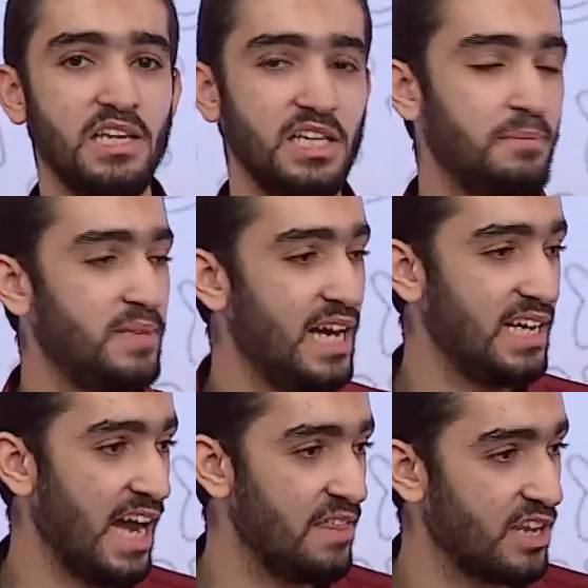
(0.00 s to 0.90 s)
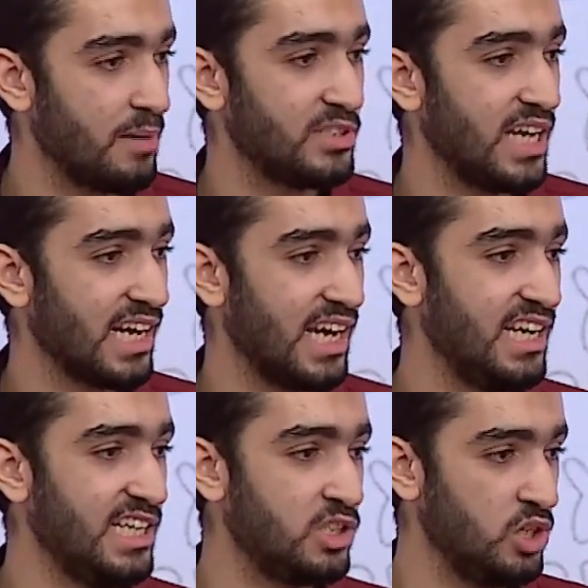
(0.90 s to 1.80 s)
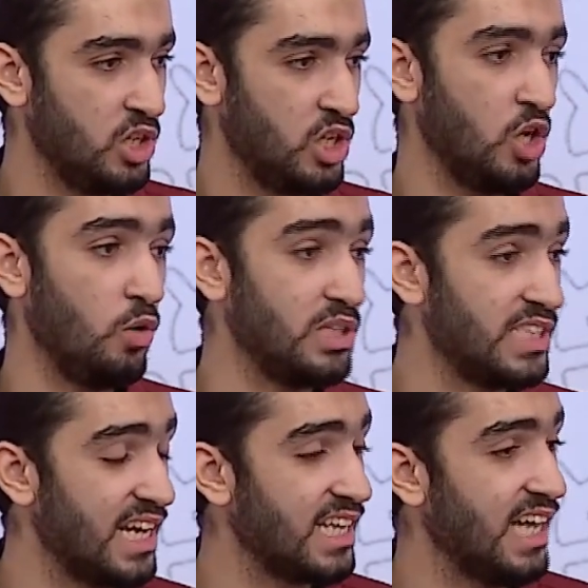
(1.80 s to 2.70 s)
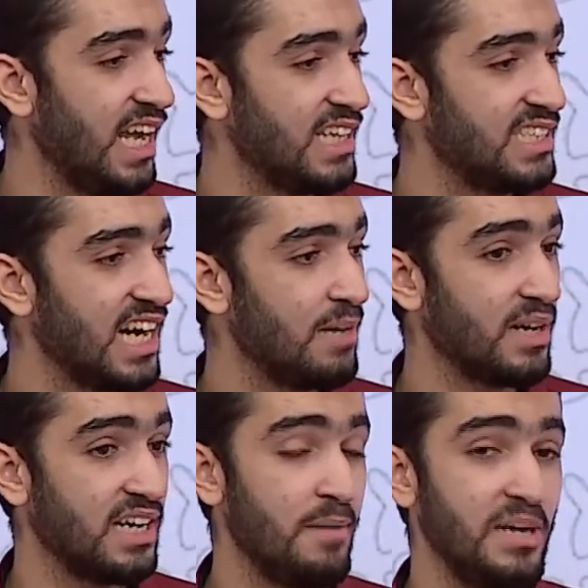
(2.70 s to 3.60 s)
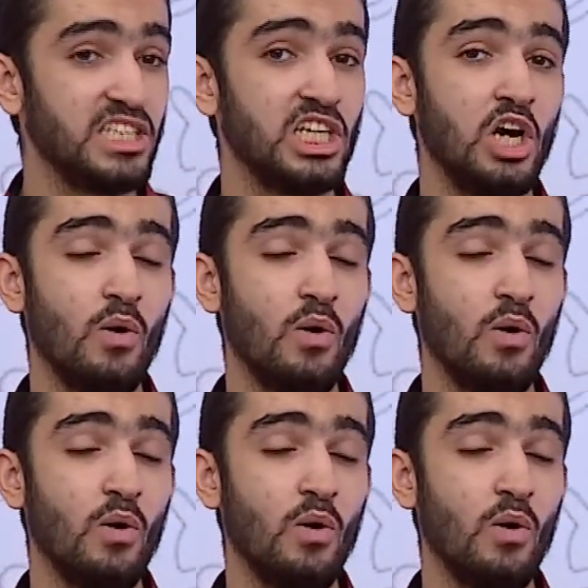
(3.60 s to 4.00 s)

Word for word: يبدا يحضر المشاركه اللي عنده ويشاركنا على هاشتاج البرنامج